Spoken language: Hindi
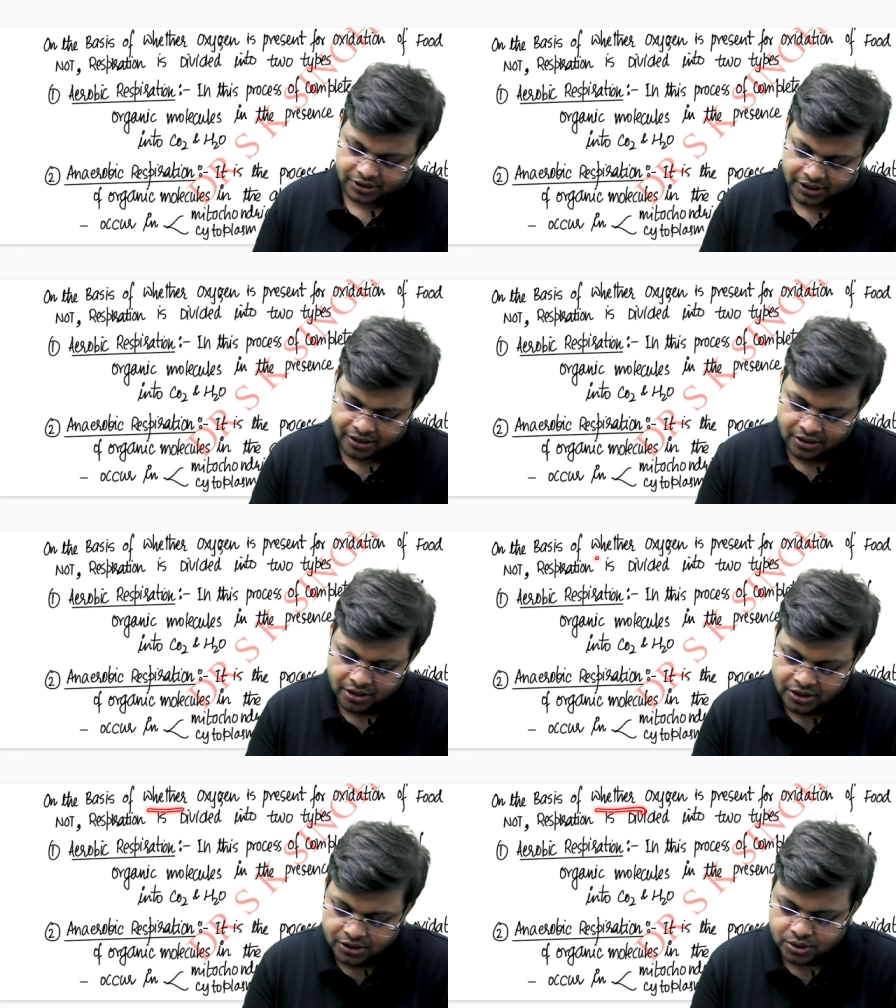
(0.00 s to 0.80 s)
होती है
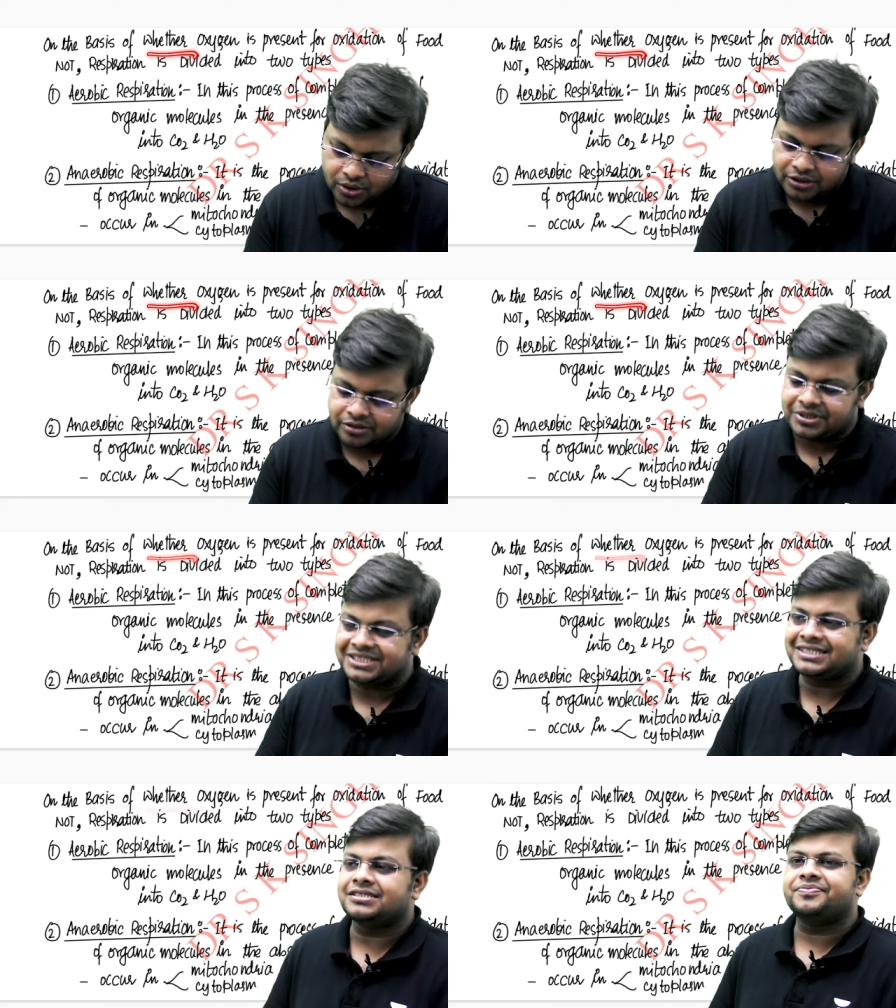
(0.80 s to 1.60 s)
सो ऑन द
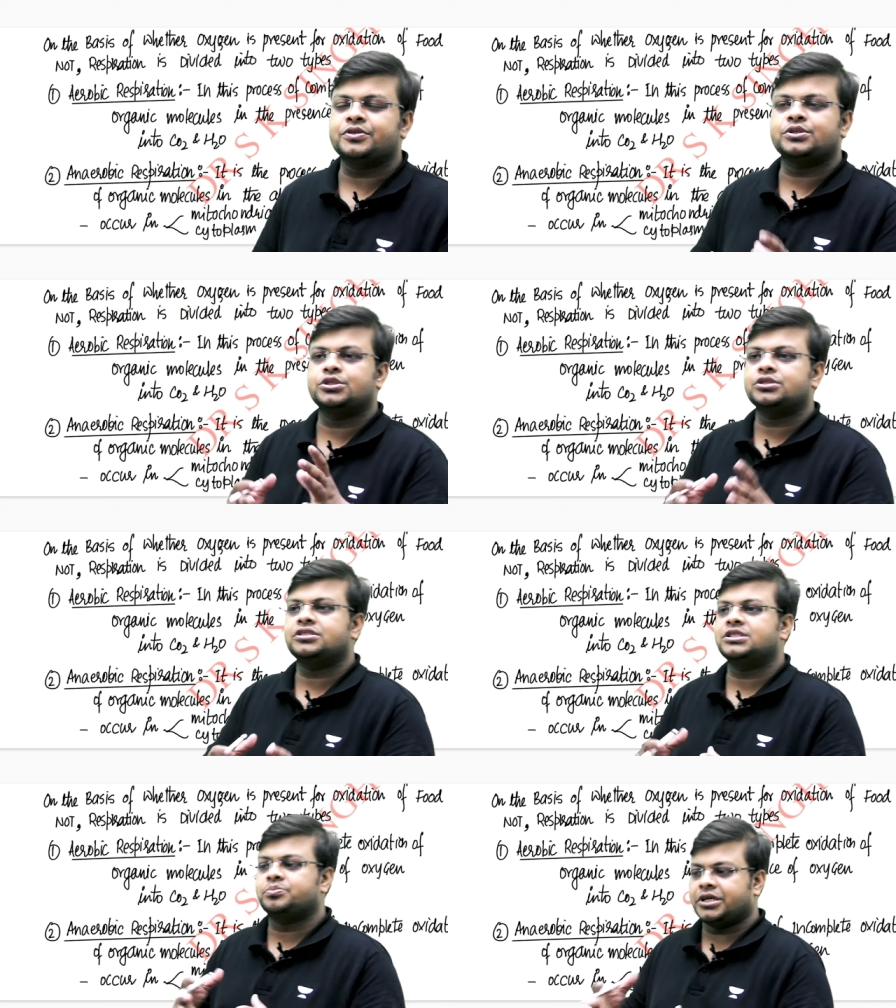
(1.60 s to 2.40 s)
बेसिस ऑफ
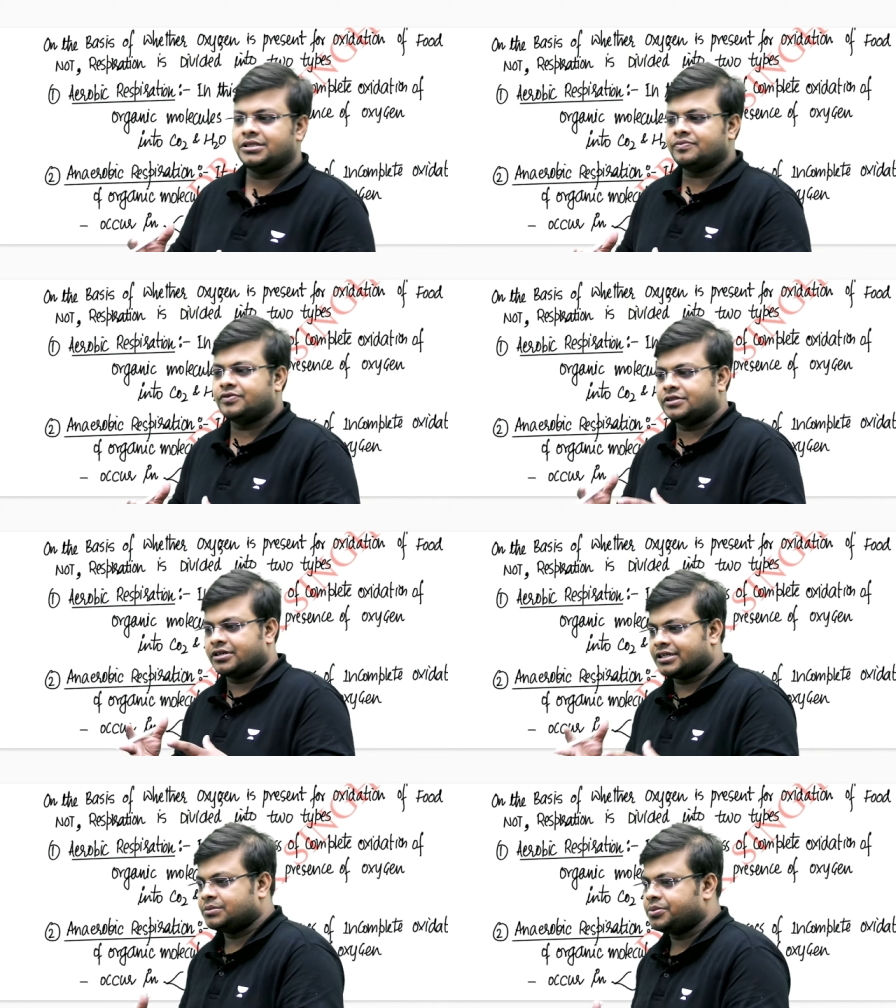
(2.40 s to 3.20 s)
ऑक्सीजन इज प्रेजेंट फॉर
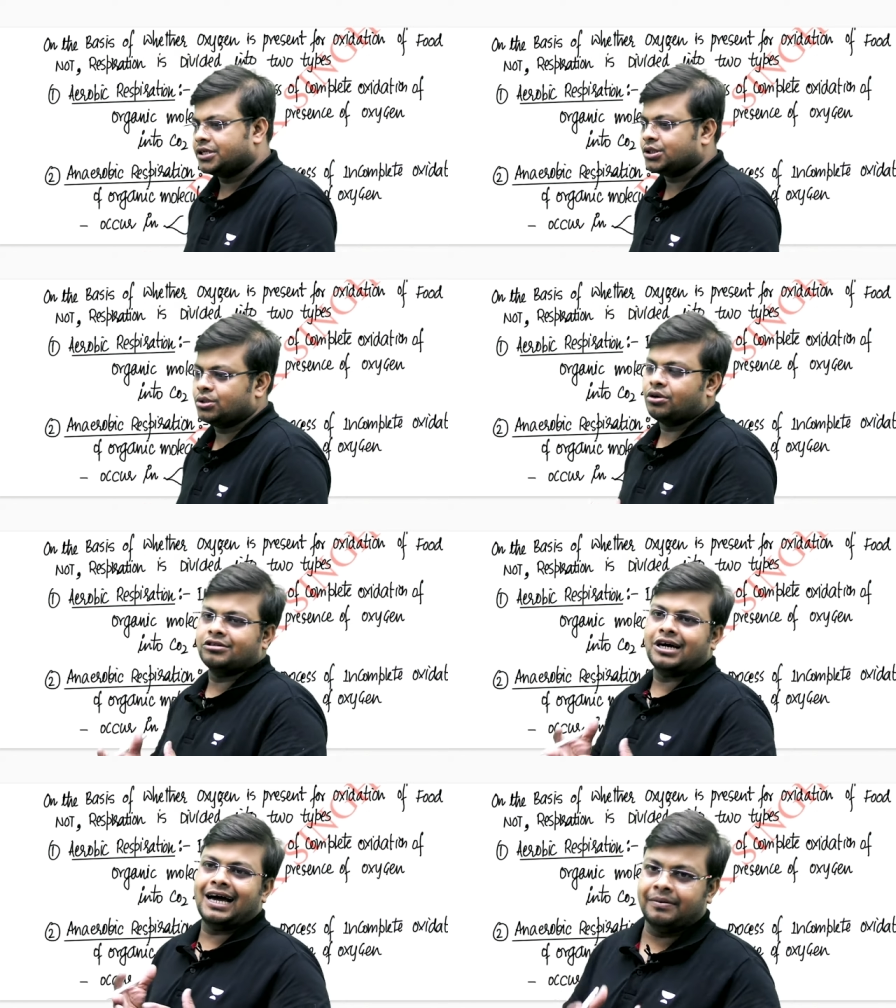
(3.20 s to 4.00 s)
द रेस्पिरेशन
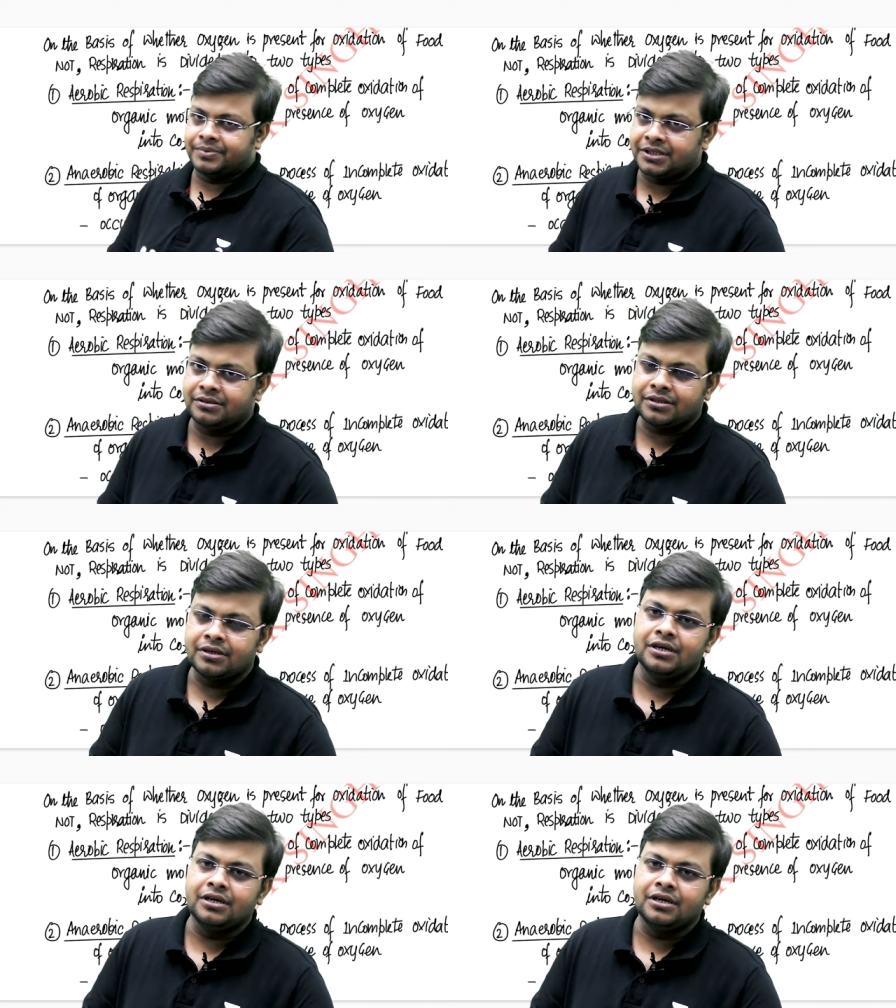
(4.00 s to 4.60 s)
और द एबसेंट